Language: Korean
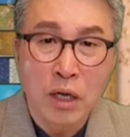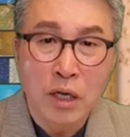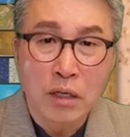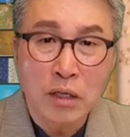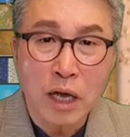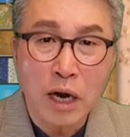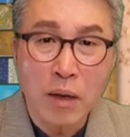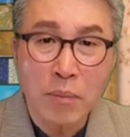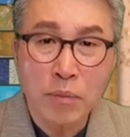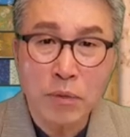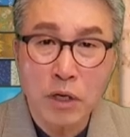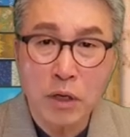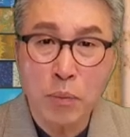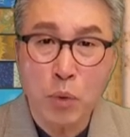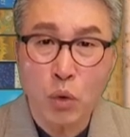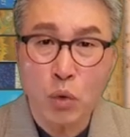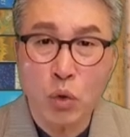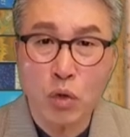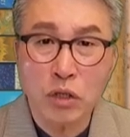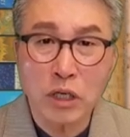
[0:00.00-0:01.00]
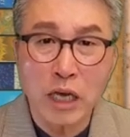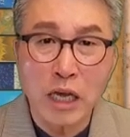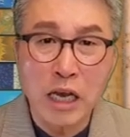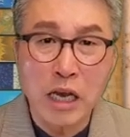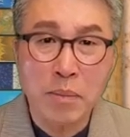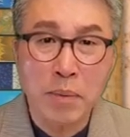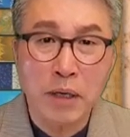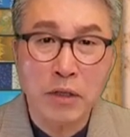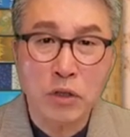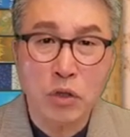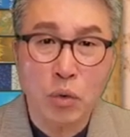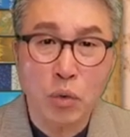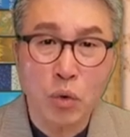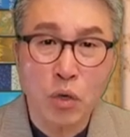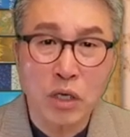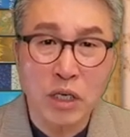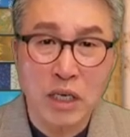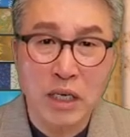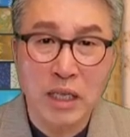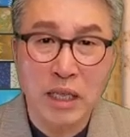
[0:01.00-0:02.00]
사람들이 보통 이제
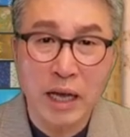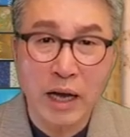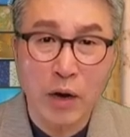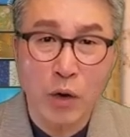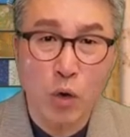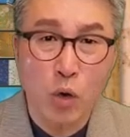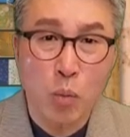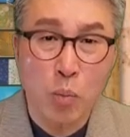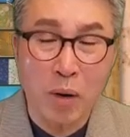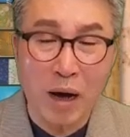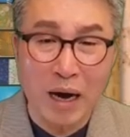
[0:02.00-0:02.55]
일반적으로 기대하고